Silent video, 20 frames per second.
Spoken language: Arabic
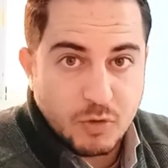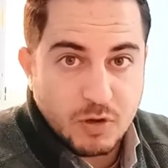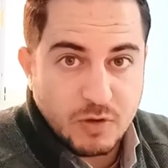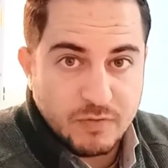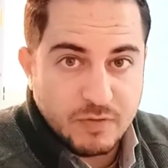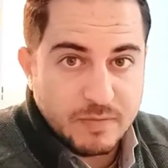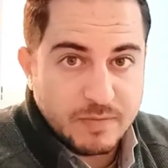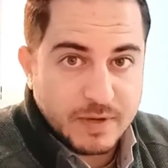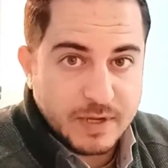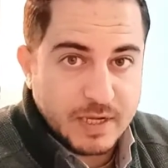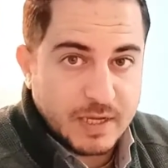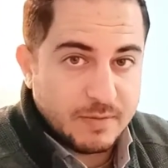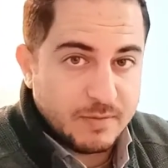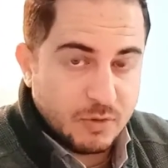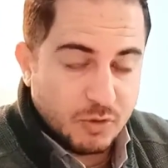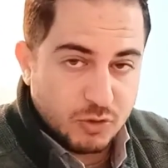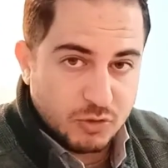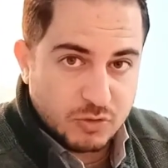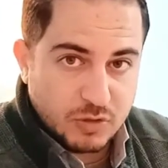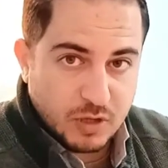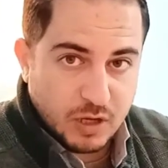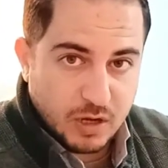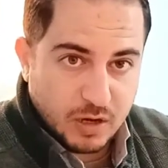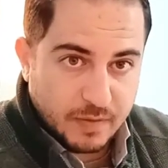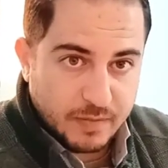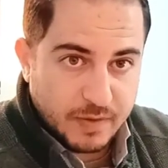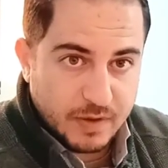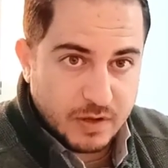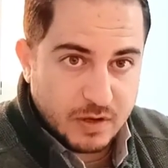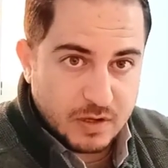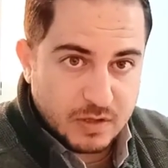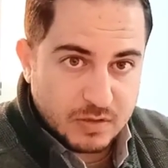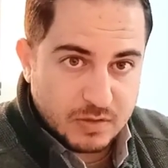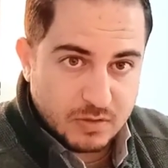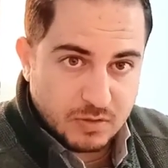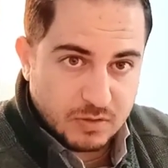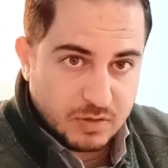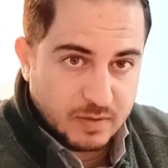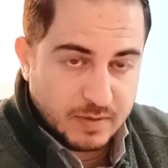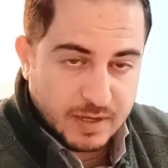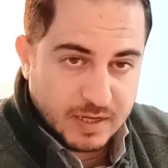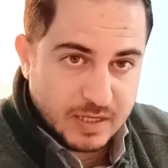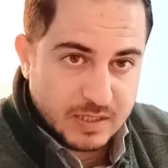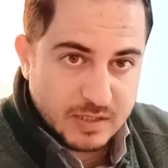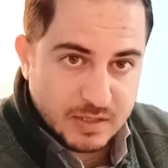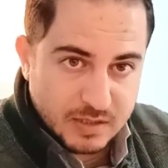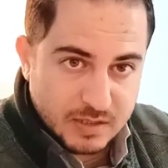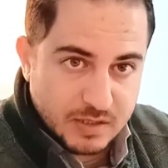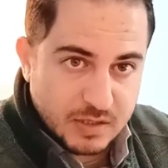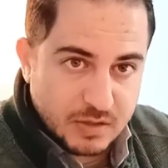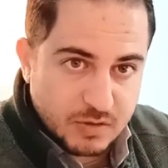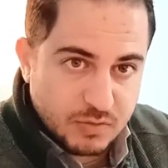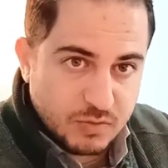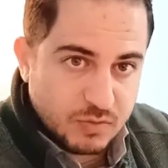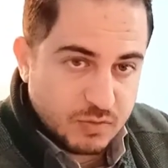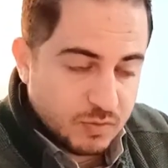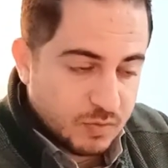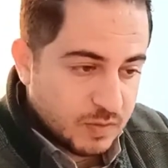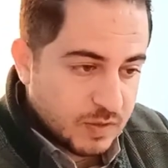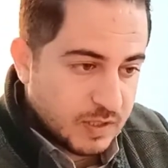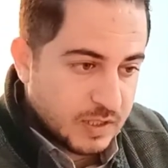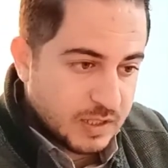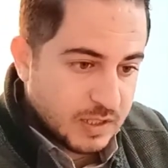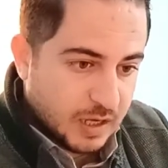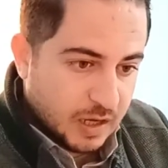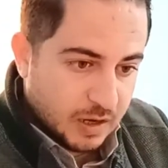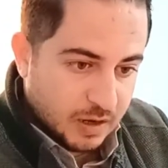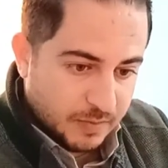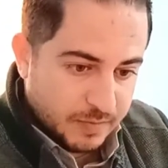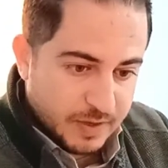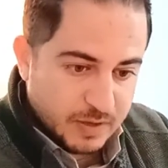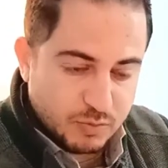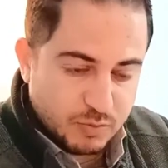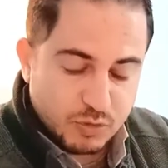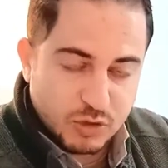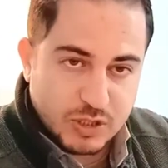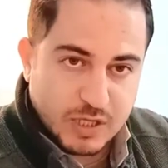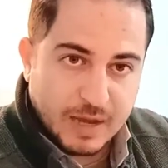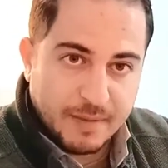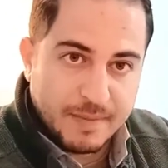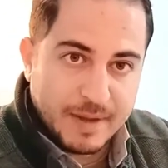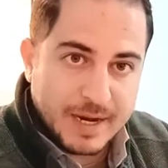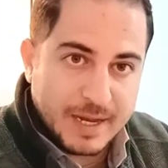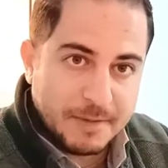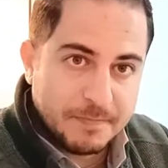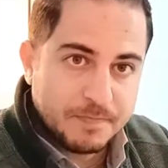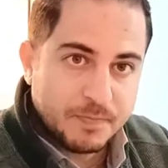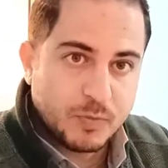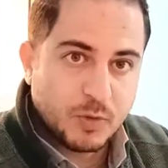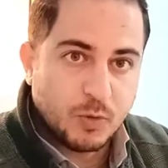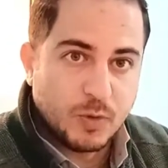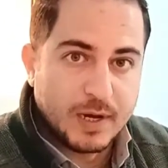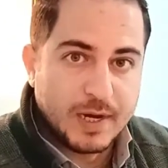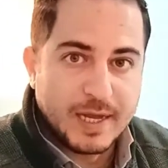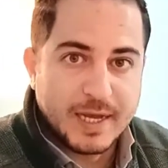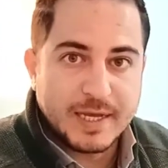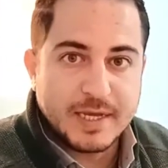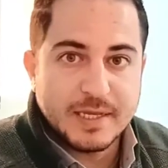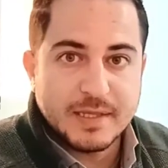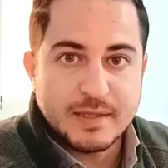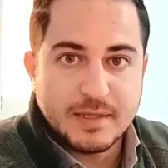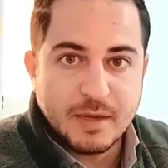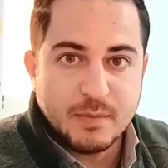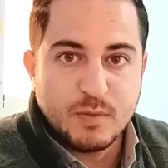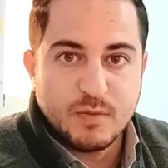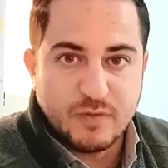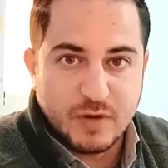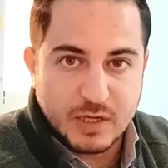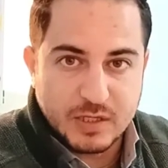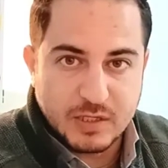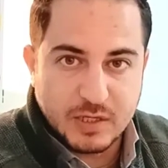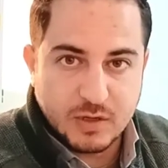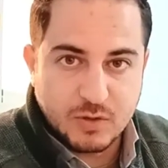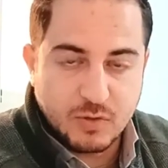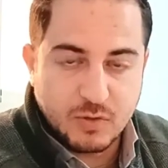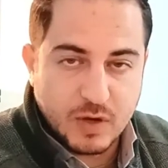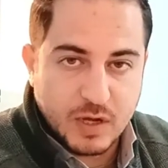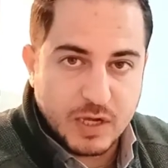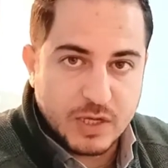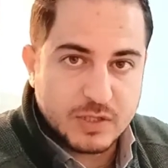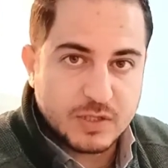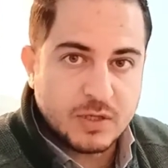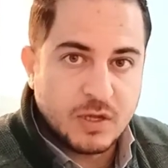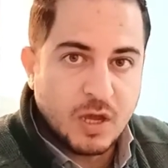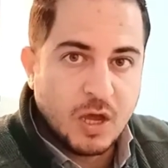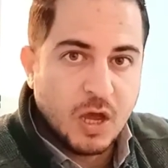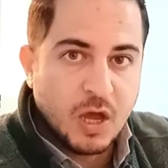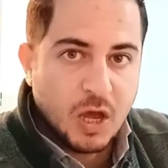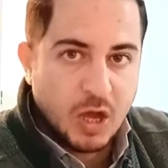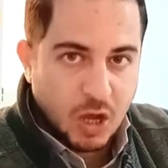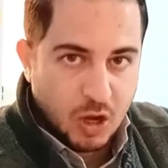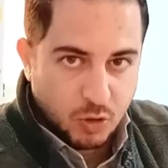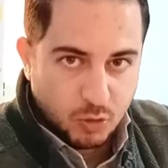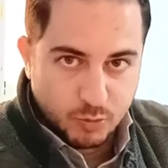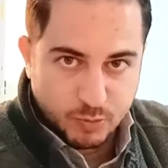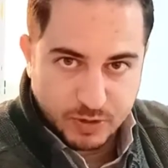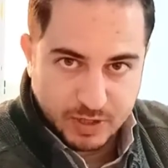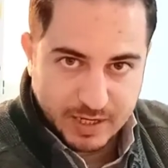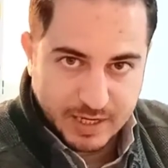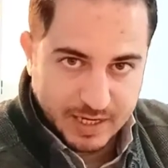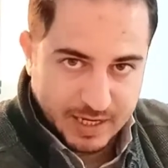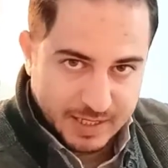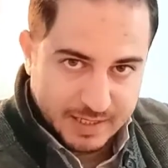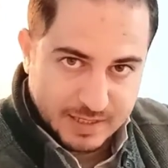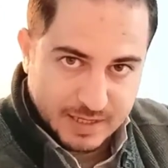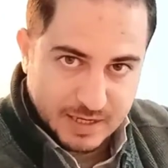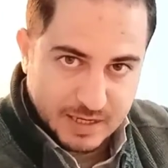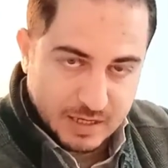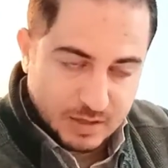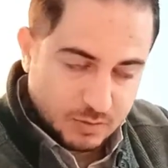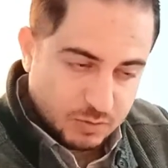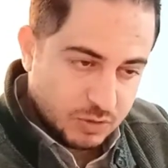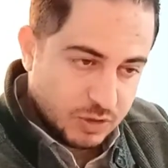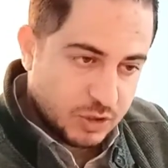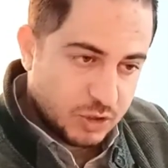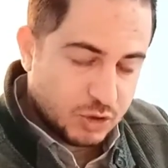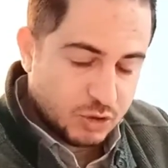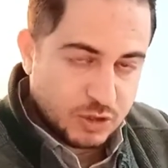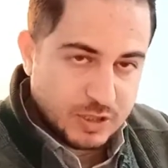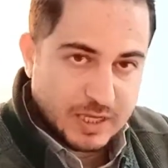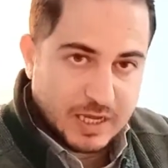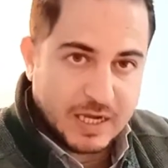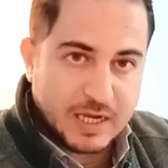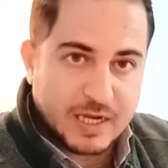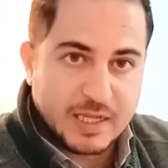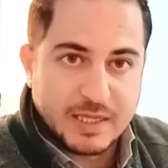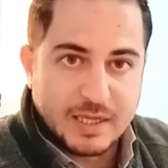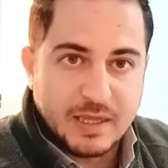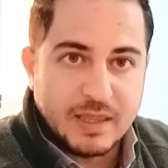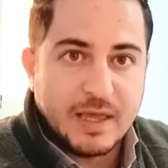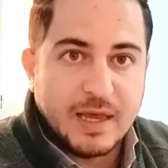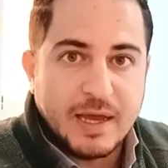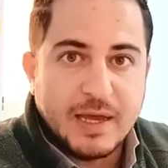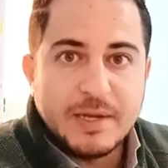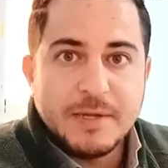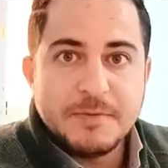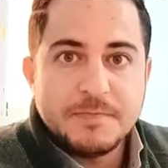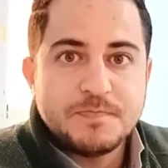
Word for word: فابريكا بيحط عربيات تعتبر كسر زيرو وعربيات مستعملة ولكن تم فحصها كويس ومراجعتها وشوية حاجات كده يعني